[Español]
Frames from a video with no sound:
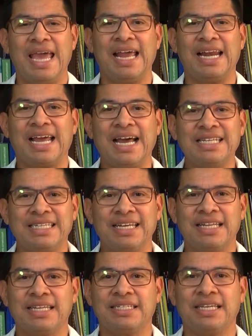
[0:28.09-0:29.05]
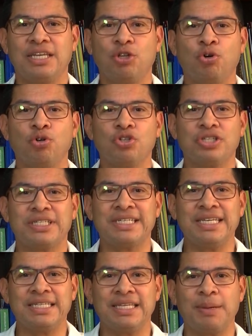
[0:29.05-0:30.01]
El cáncer de seno
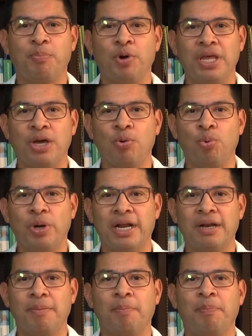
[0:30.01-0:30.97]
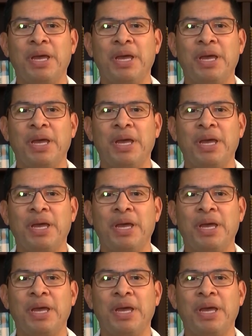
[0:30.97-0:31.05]
sí se puede curar,